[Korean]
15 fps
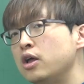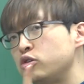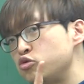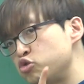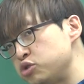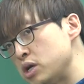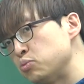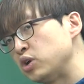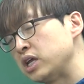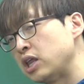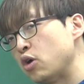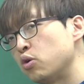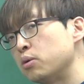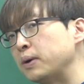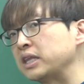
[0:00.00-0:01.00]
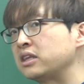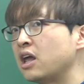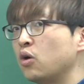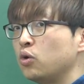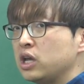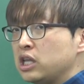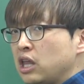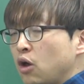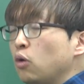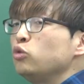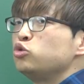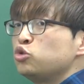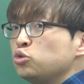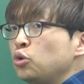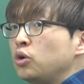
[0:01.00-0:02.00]
주제문의 내용을 바탕으로 이
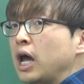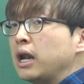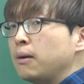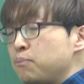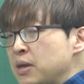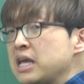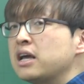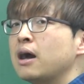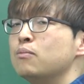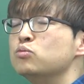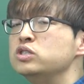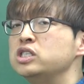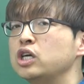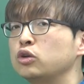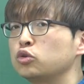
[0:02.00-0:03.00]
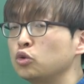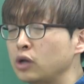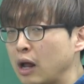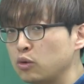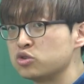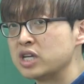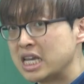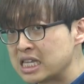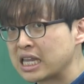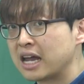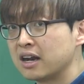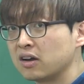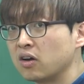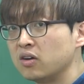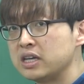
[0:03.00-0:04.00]
내용 추론하는 빈칸 문제로도 나올 수
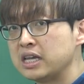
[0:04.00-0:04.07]
있다는 거